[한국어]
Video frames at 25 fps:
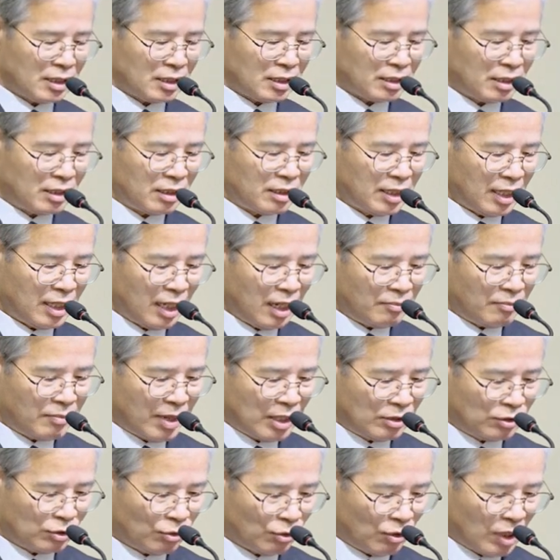그런데
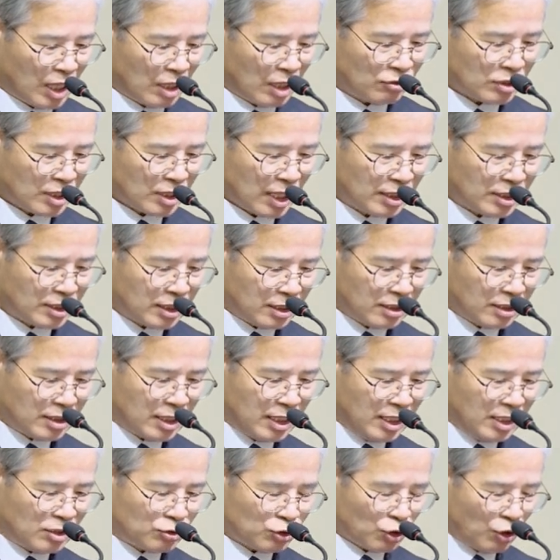매우 놀라운 사실은
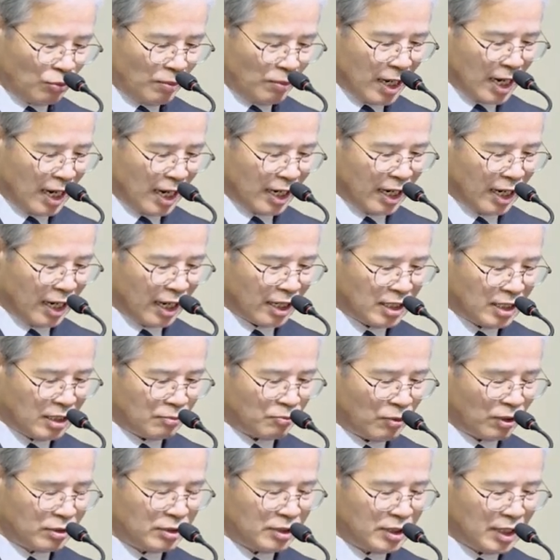이 초막 안에 이
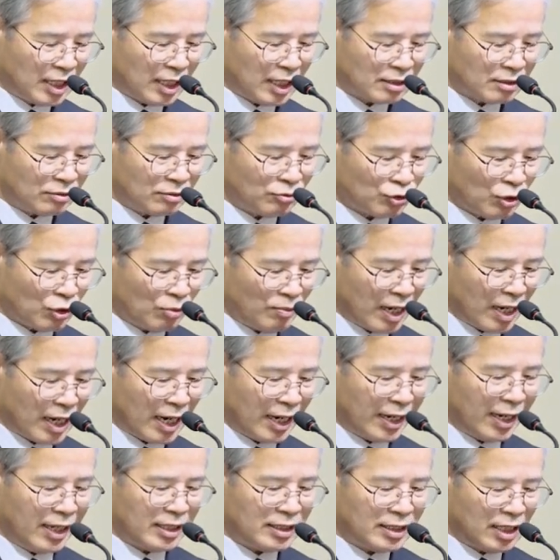먼지 같은 초막
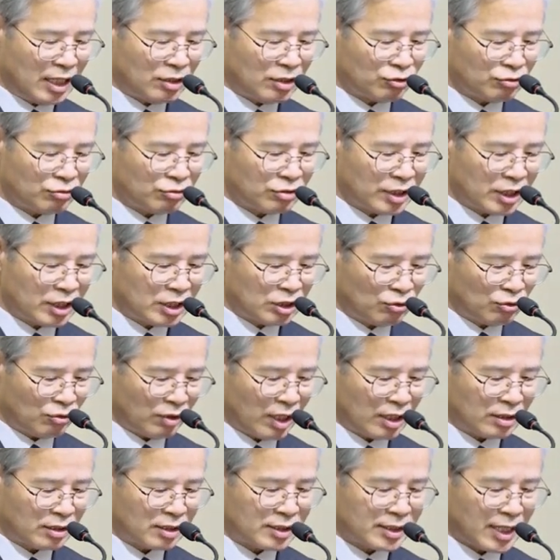안에 예수
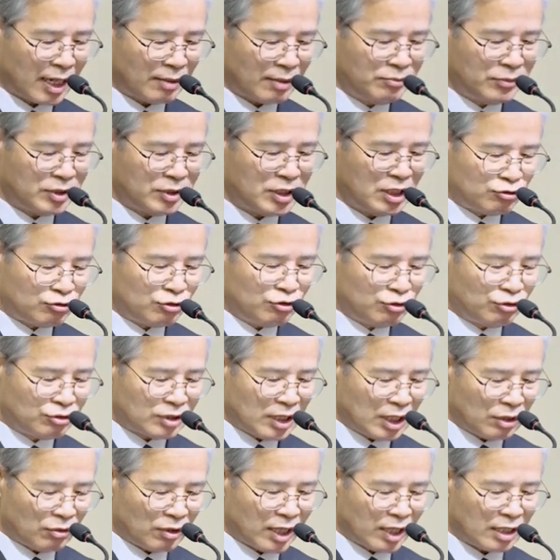그리스도께서 잠시
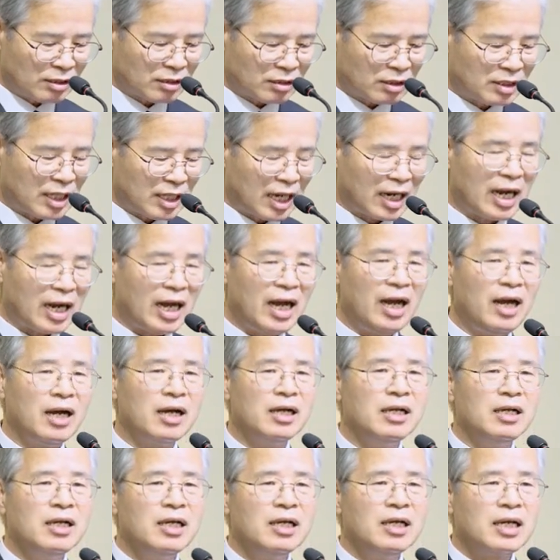육체로 계셨다가
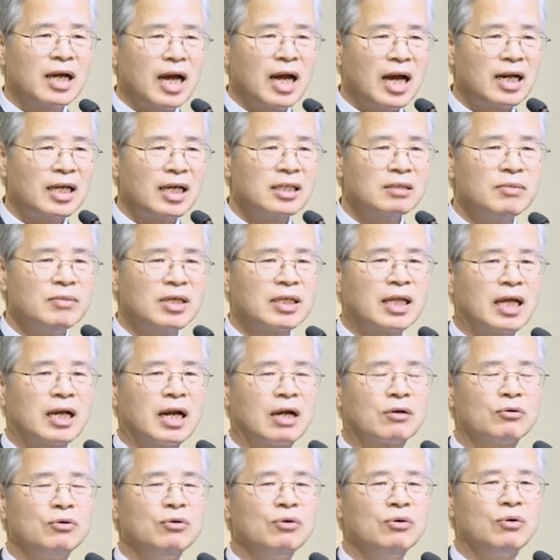하나님의
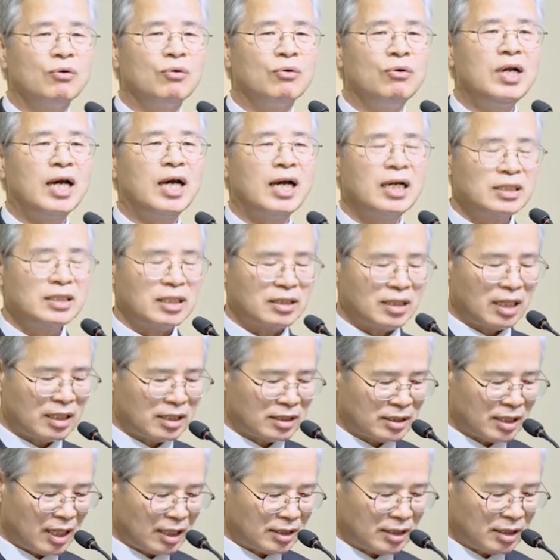나라로
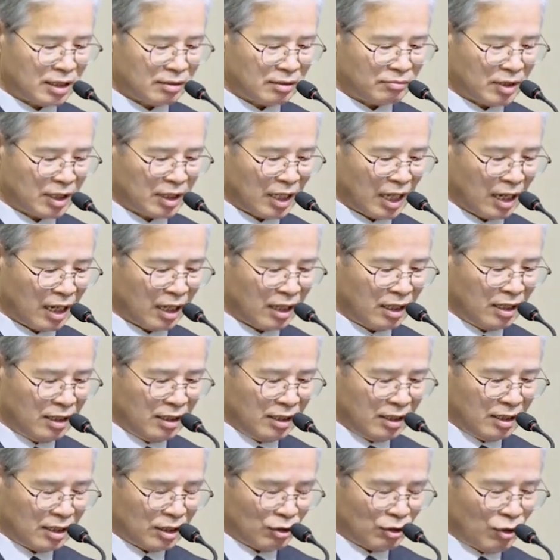올라가셨다는 사실입니다.
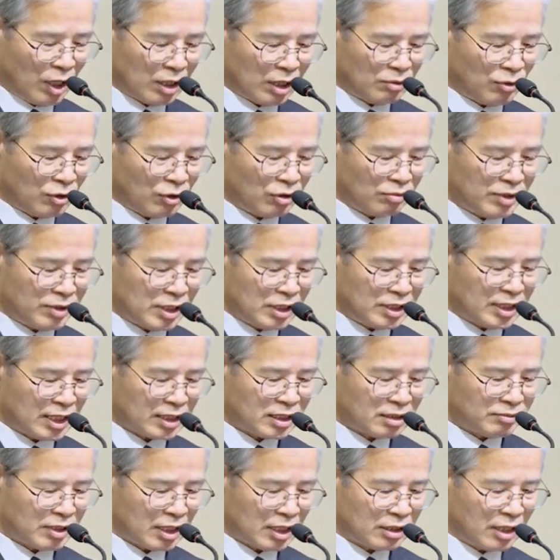요한복음 1장
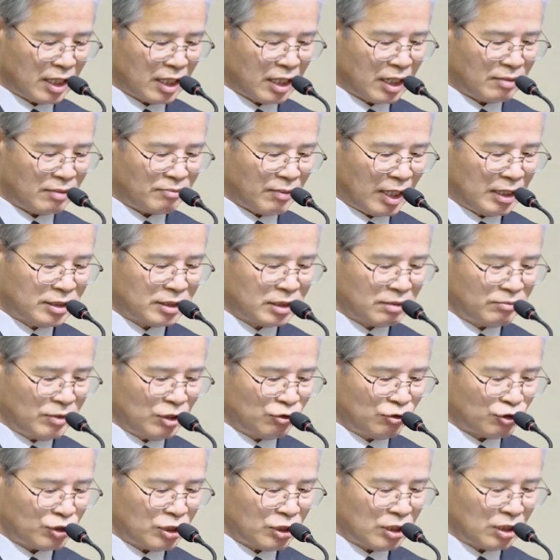14절에
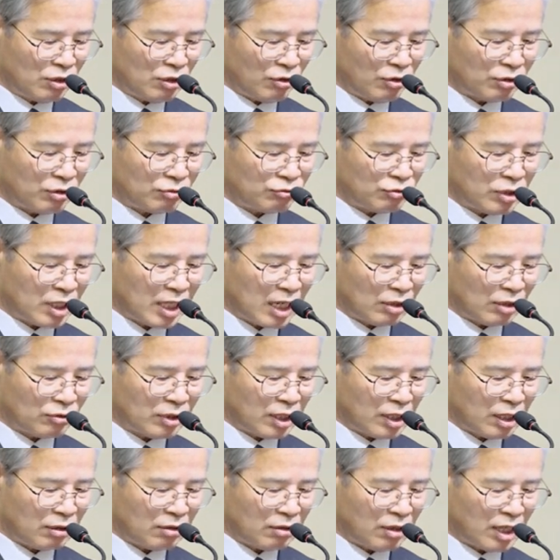말씀이 육신이 되어 우리
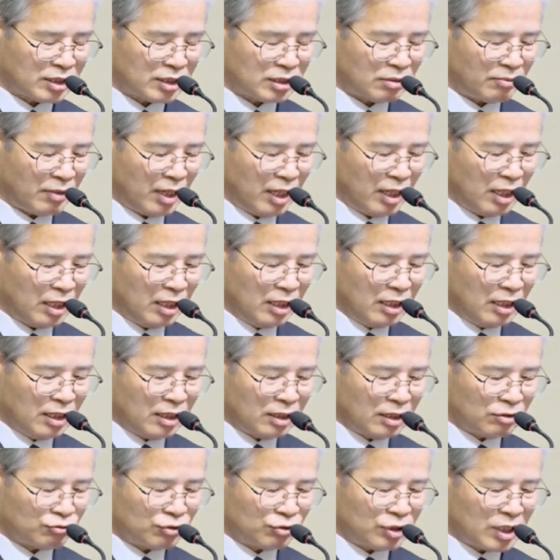가운데 거하심에
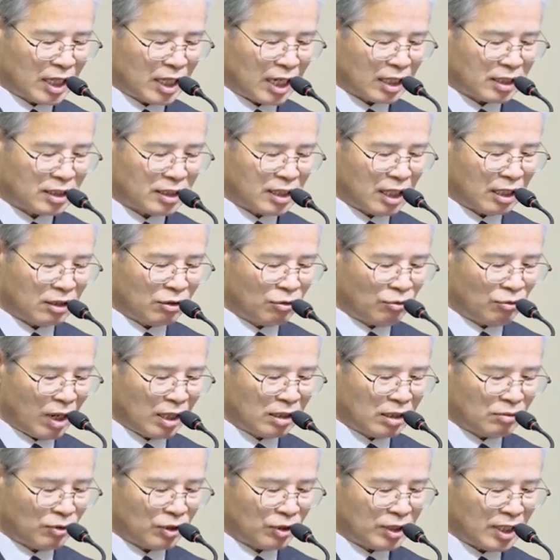우리가 그의
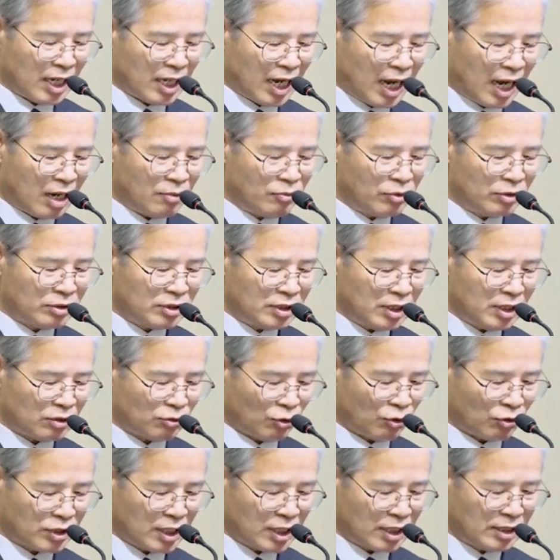영광을 보니 아버지의
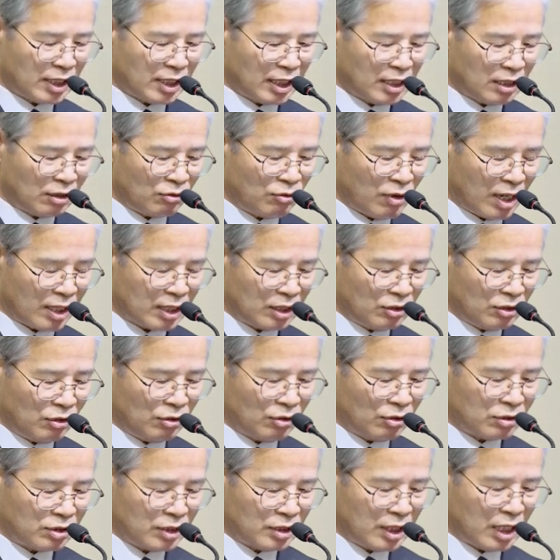독생자의
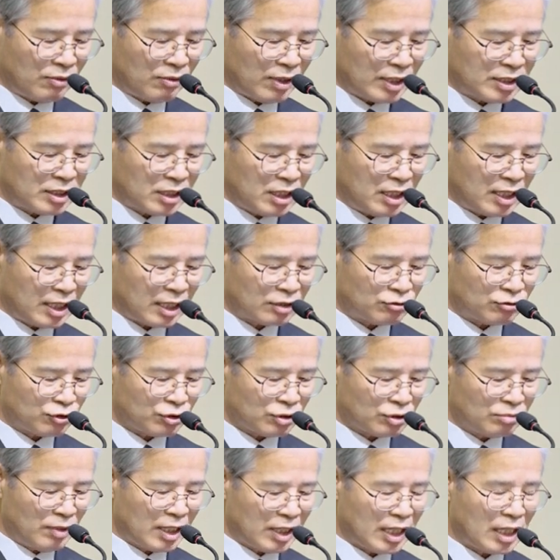영광이요 은혜와 진리가
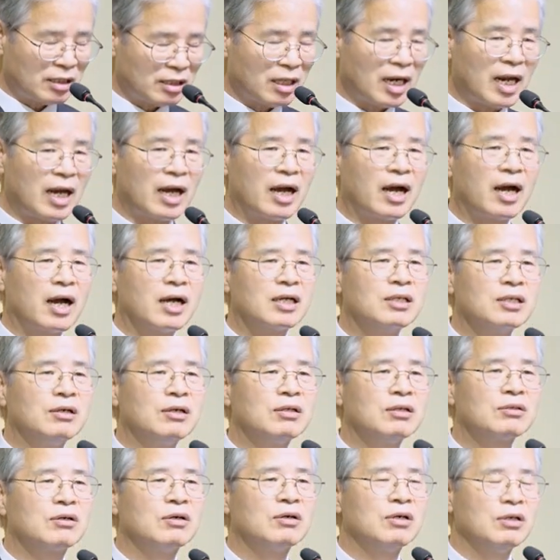충만하더라.
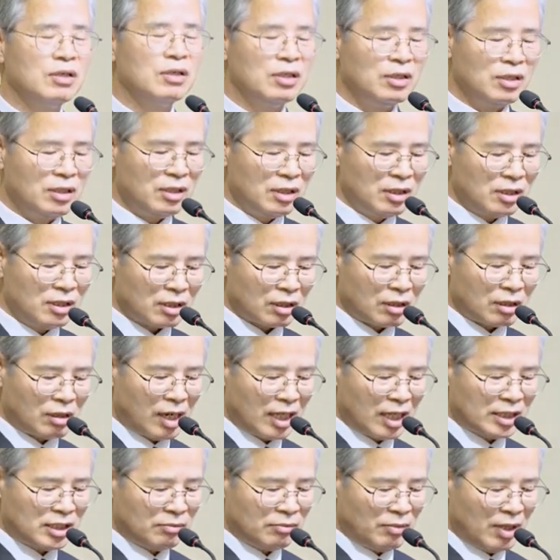여기서
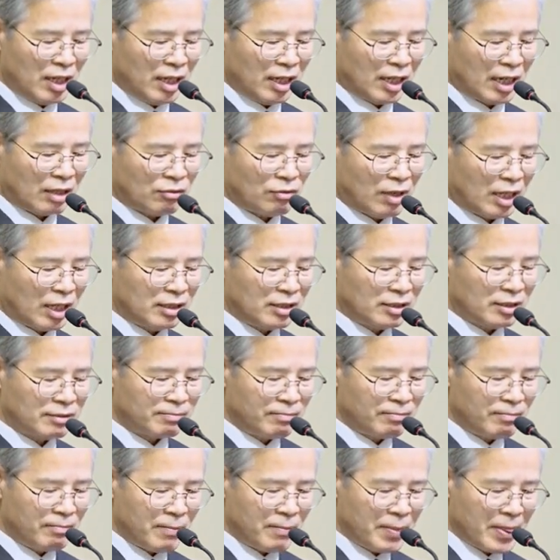거하심에라고
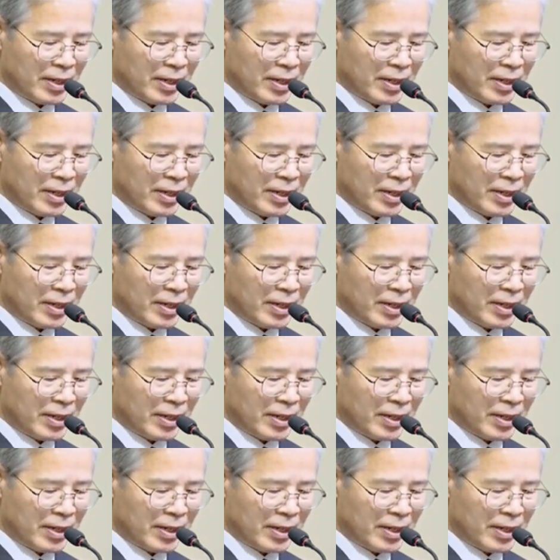하는